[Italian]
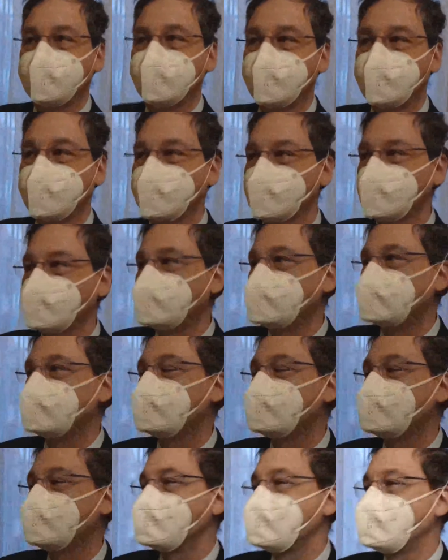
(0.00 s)
Onorevole
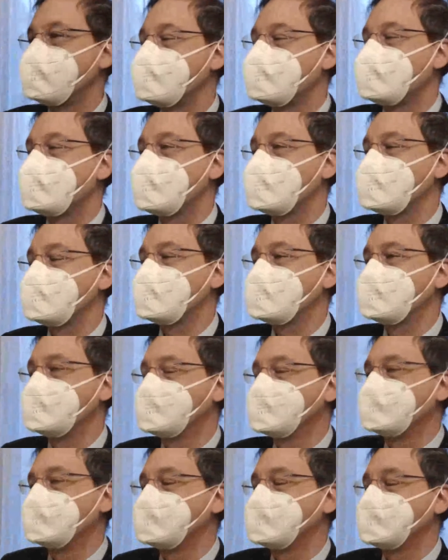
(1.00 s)
Lupo, una
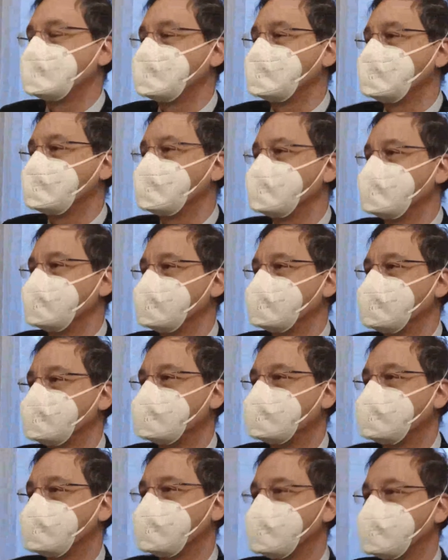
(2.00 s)
finanziaria difficile,
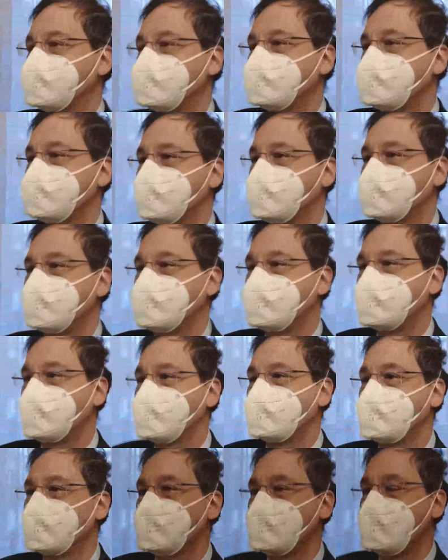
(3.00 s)
direi come ogni
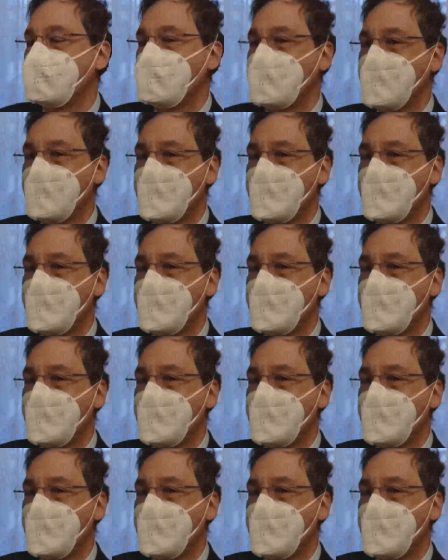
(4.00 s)
anno.